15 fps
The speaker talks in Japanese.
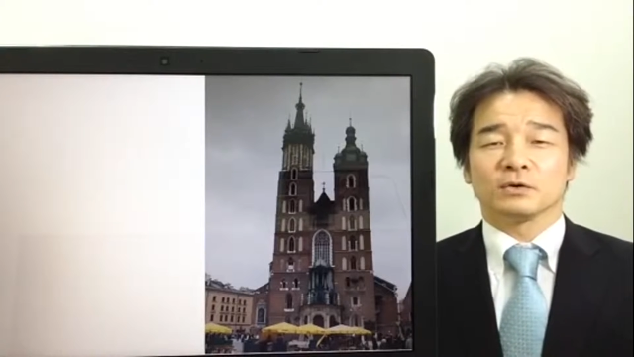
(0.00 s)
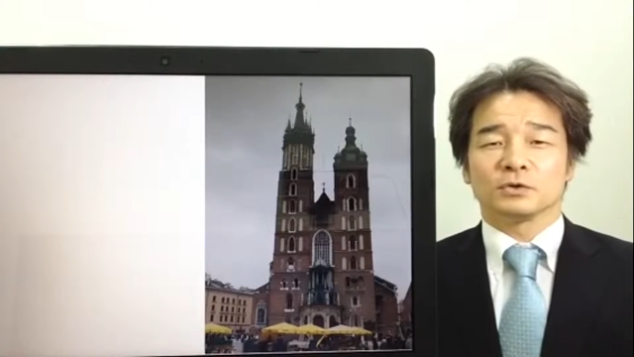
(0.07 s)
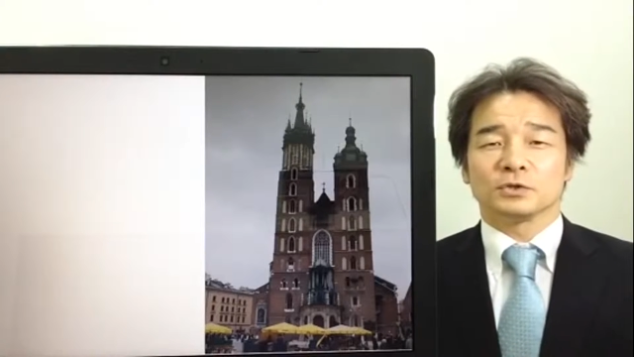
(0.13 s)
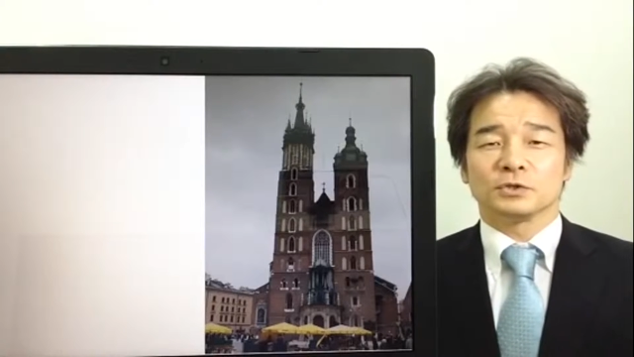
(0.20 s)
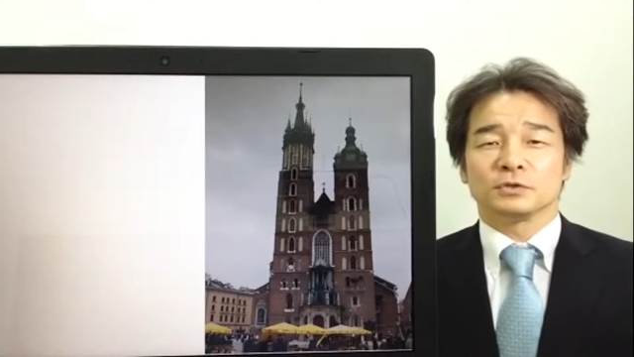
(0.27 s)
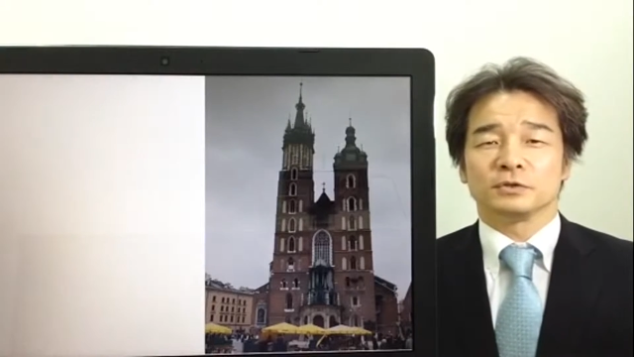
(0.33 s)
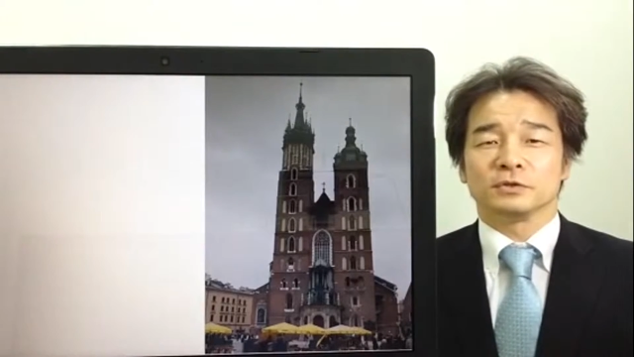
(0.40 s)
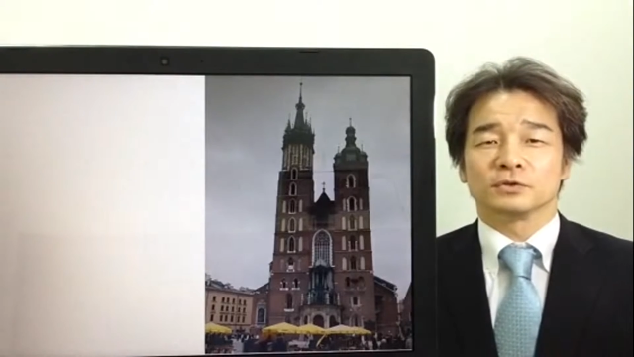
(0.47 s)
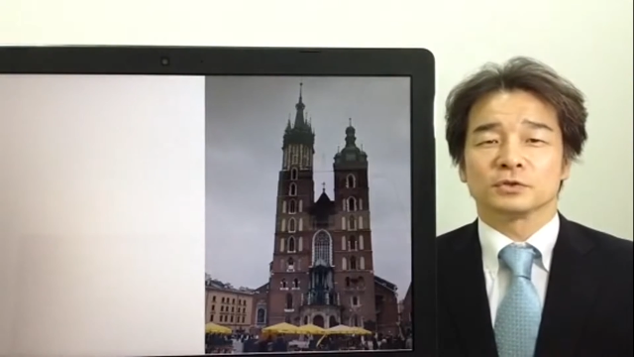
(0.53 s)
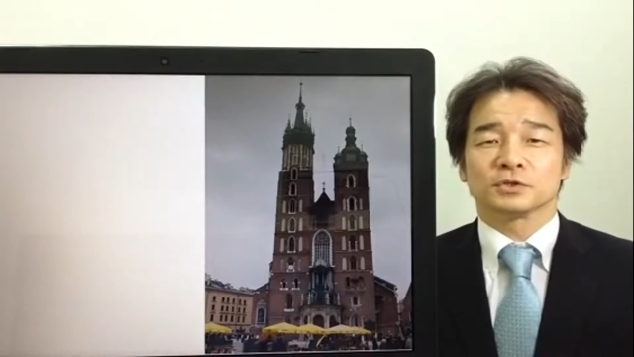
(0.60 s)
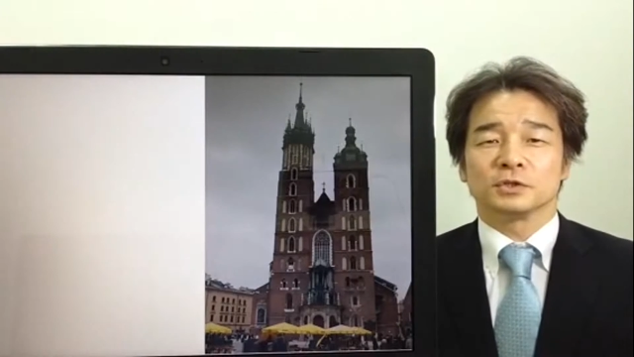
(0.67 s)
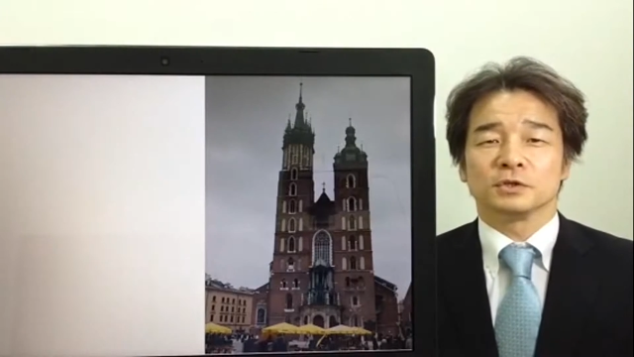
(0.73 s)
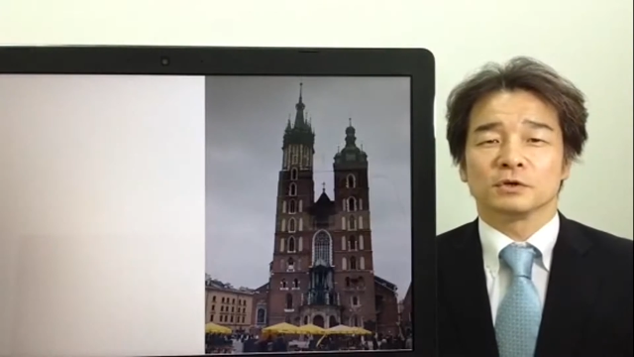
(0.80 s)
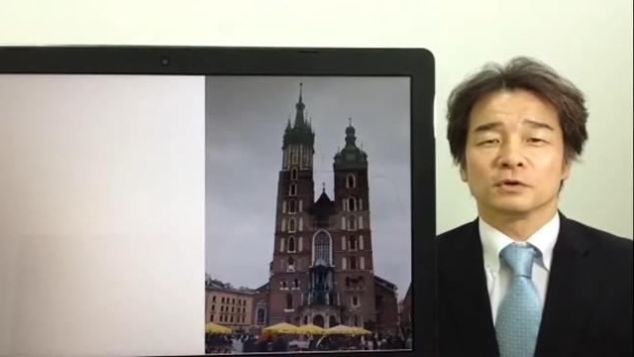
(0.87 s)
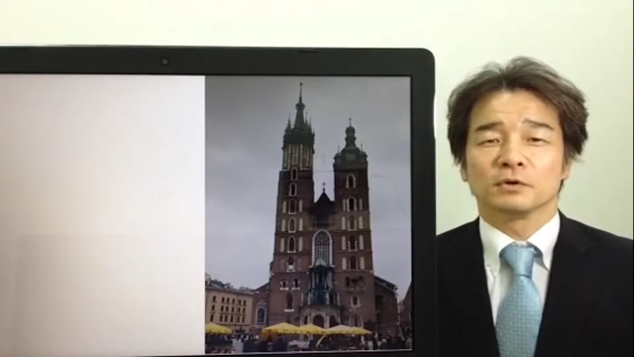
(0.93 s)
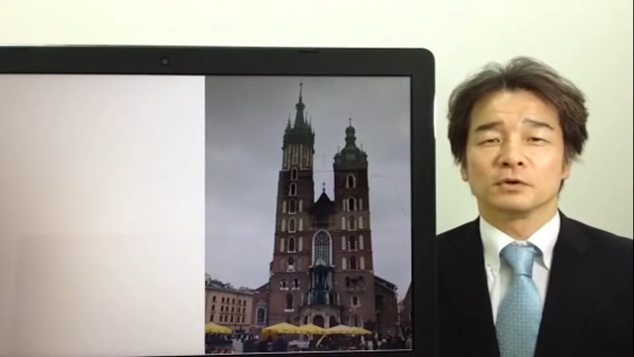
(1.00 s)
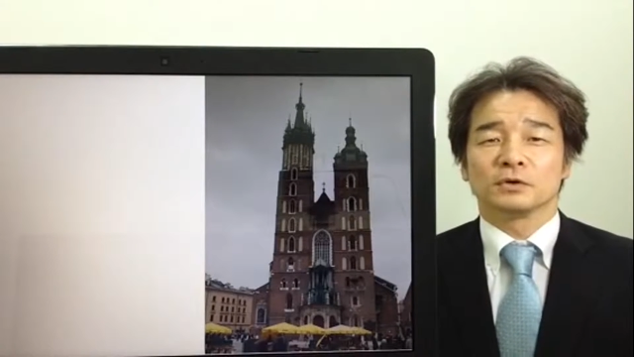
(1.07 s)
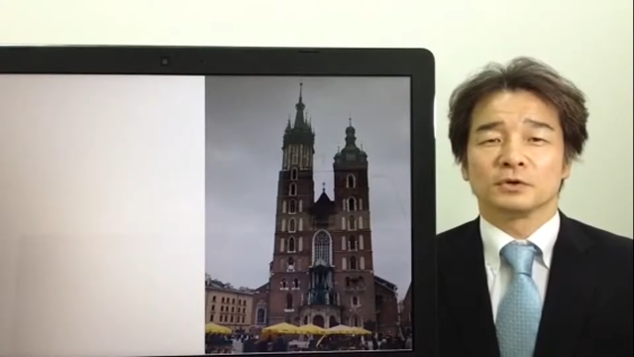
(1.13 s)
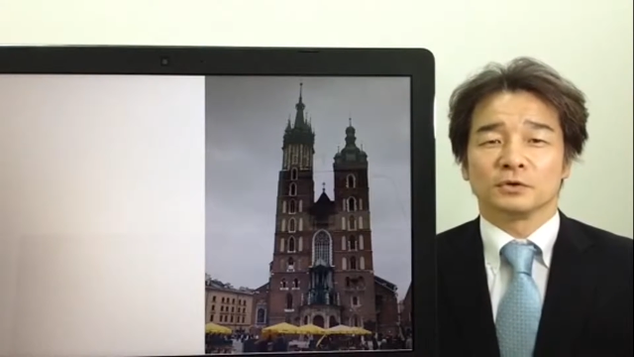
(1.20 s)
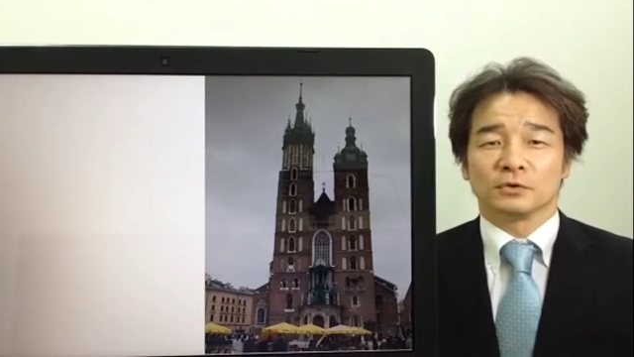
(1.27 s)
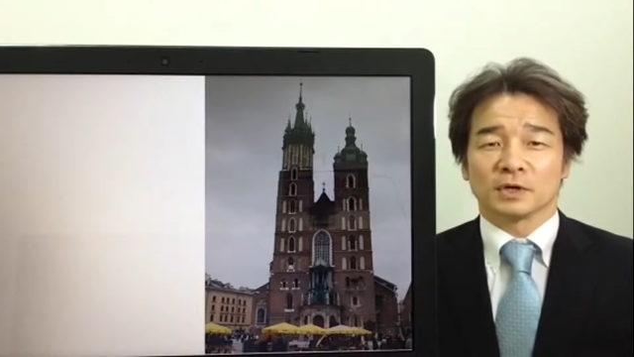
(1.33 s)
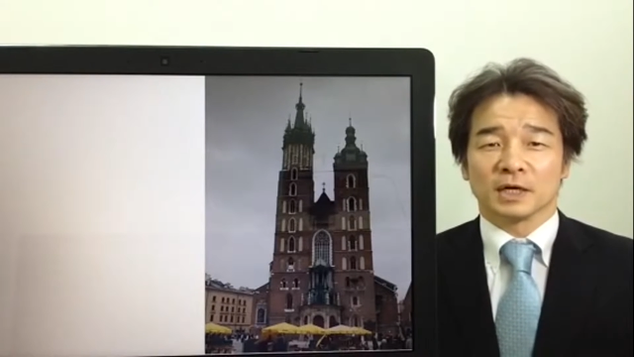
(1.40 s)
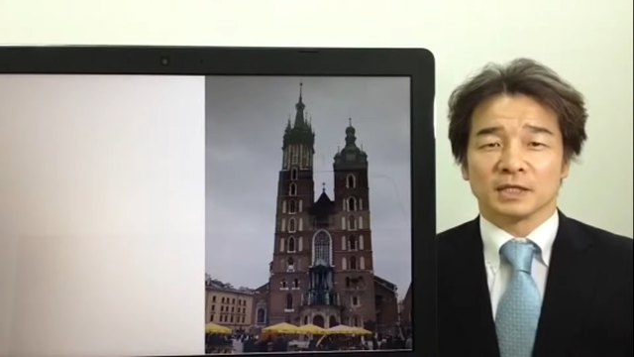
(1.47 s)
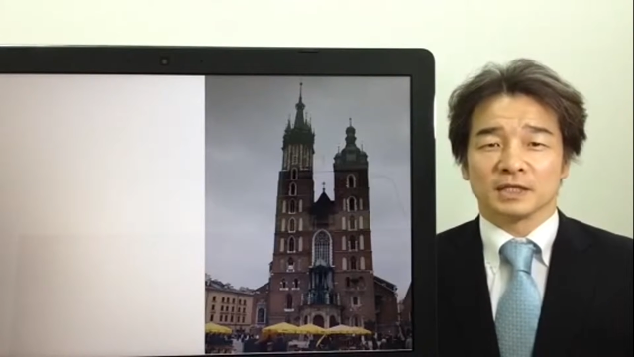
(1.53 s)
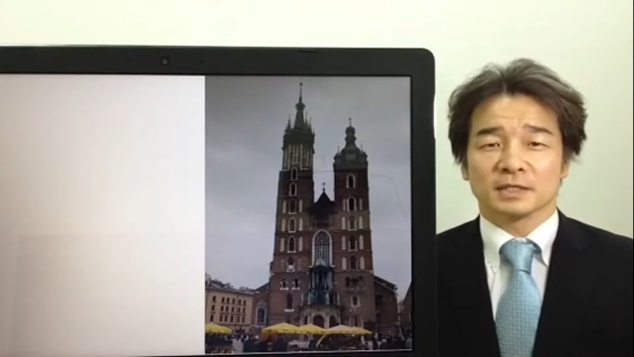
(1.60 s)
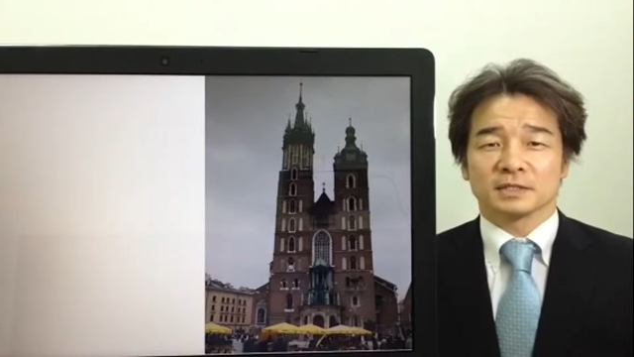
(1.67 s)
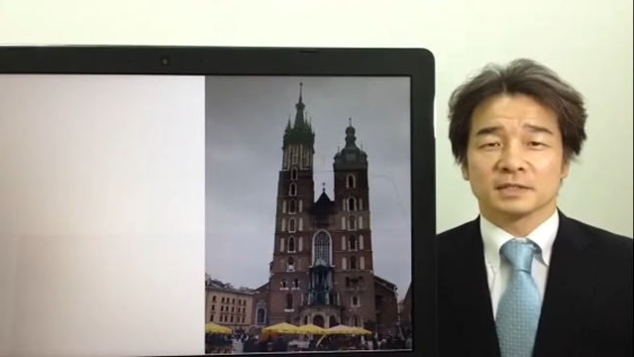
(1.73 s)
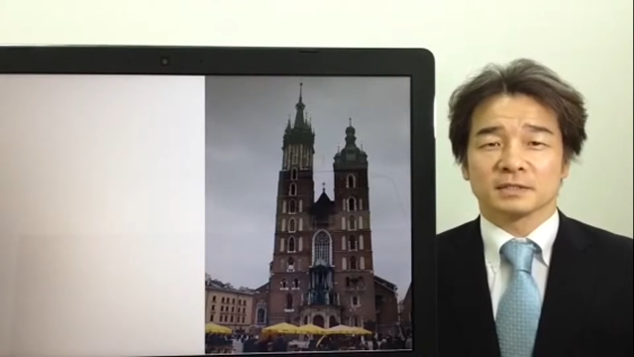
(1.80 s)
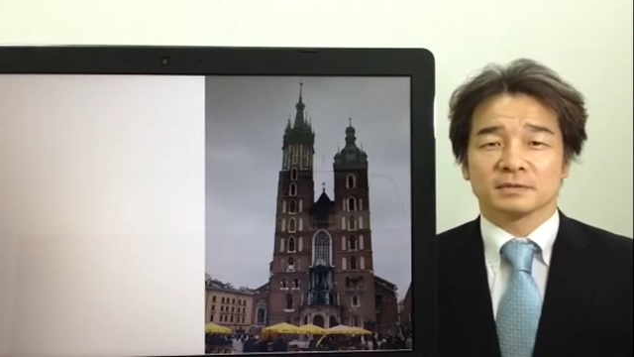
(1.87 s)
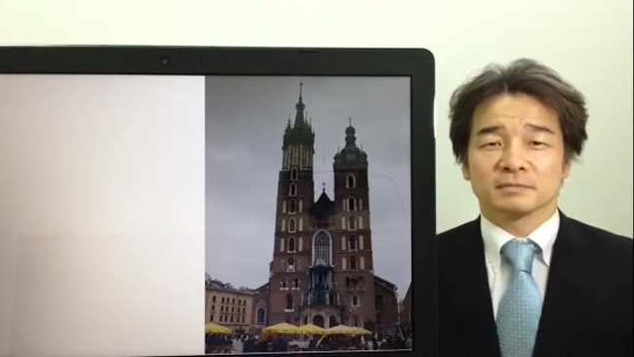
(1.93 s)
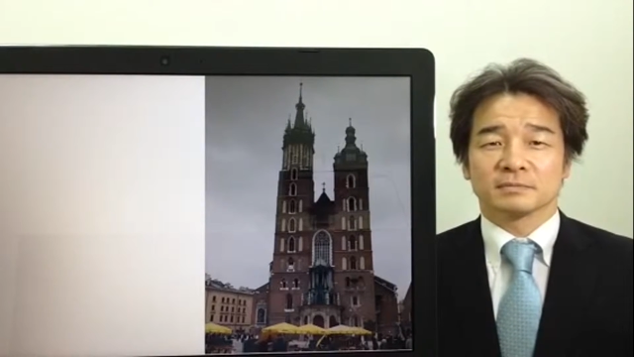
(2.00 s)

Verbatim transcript: ゴシック様式の教会です